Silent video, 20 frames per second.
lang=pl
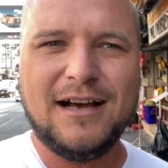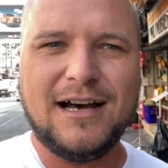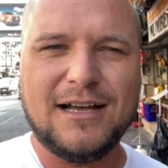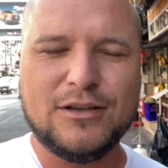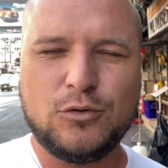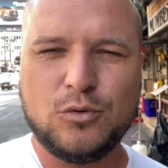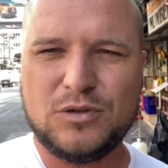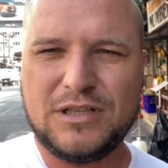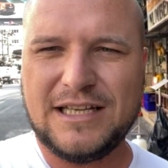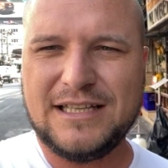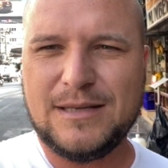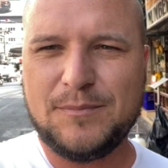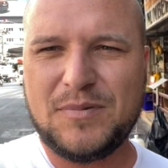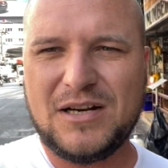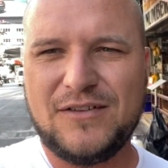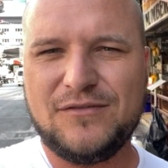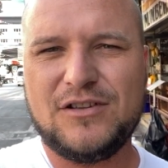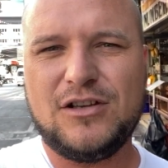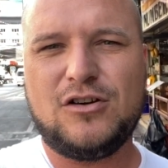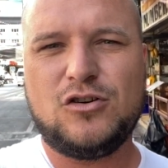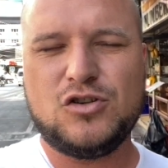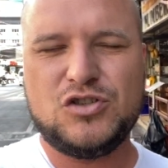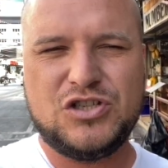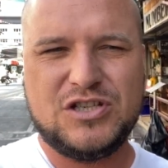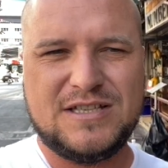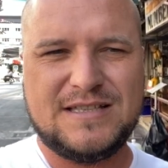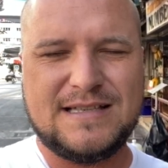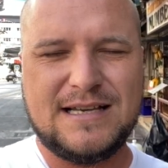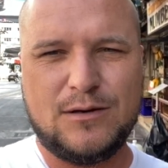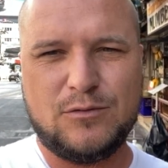a tutaj naprawdę
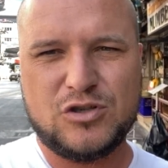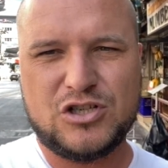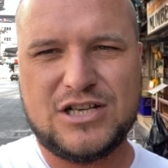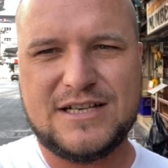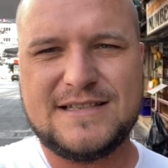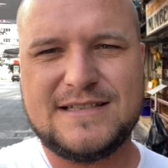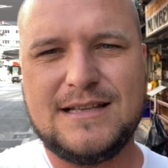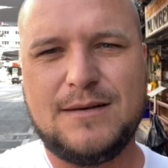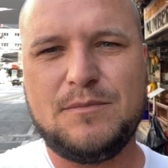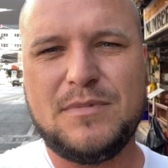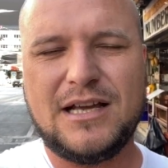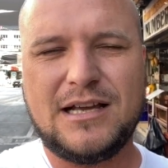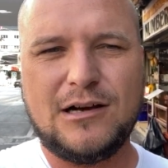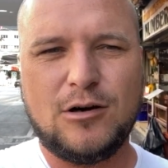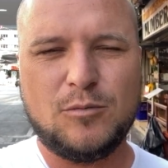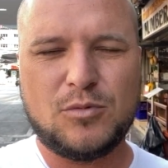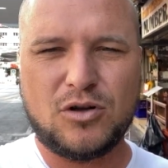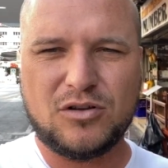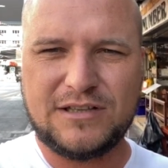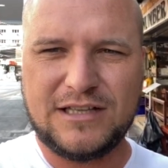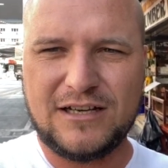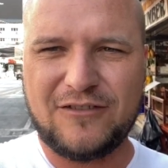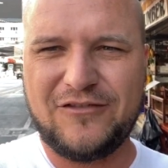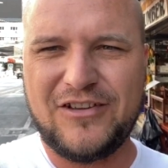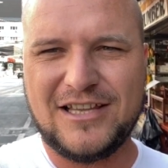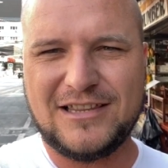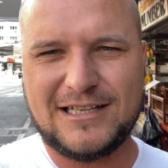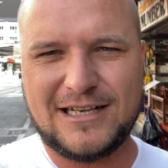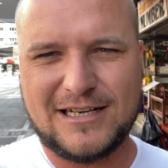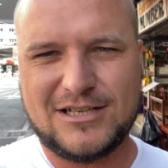chodzi cały czas na mega obrotach,
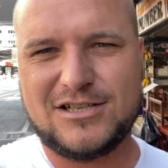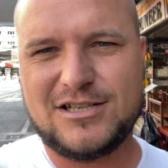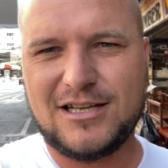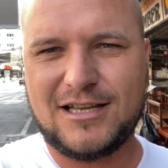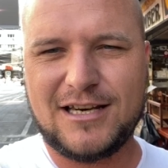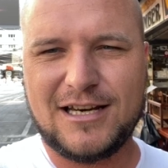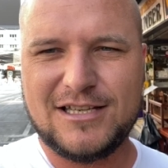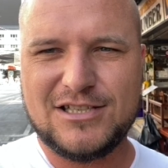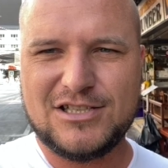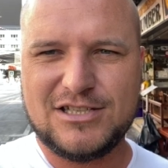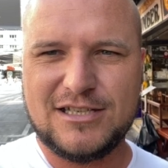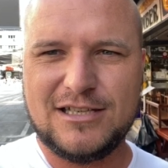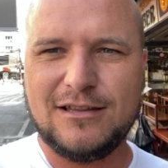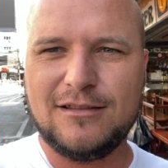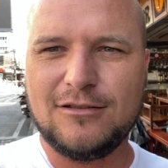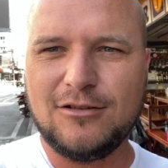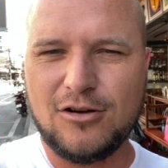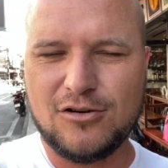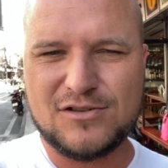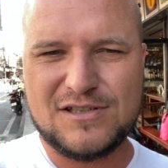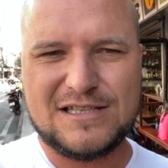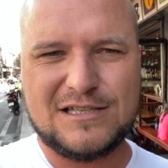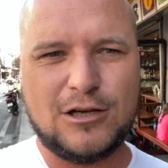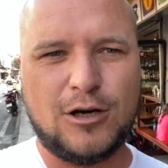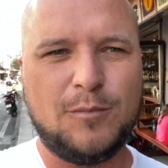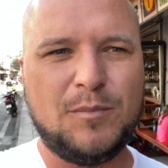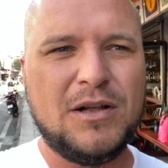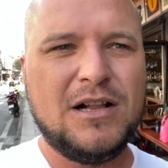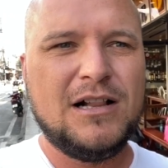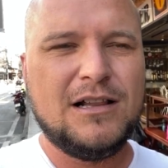wiatrak się kręci non
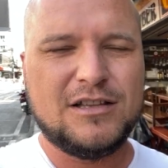stop,